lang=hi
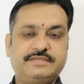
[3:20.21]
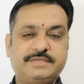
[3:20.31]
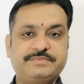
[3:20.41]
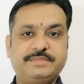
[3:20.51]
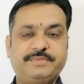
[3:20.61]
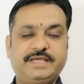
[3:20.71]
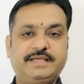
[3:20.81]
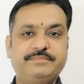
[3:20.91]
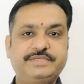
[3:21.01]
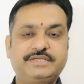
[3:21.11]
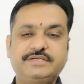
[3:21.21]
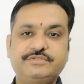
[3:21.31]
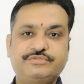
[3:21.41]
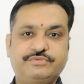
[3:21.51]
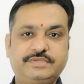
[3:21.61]
सबसे पहला मित्र
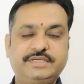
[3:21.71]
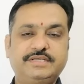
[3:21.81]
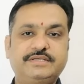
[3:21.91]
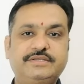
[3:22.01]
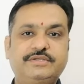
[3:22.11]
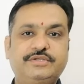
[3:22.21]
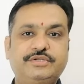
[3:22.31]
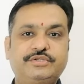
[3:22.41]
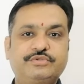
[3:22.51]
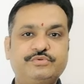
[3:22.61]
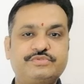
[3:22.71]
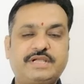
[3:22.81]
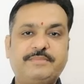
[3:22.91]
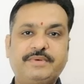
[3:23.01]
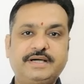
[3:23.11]
सूर्य
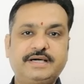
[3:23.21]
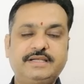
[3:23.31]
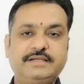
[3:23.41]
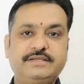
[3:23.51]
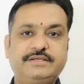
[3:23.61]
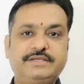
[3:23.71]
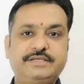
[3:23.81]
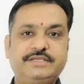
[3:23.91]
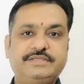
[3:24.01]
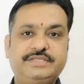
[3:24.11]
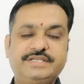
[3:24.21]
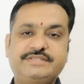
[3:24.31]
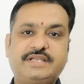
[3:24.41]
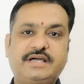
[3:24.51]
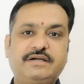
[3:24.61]
दूसरा मंगल
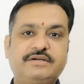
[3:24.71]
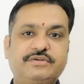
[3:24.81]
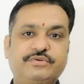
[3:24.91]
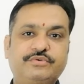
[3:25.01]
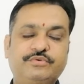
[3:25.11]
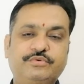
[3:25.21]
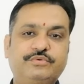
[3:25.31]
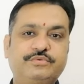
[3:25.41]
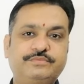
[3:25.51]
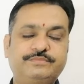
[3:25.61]
तीसरा गुरु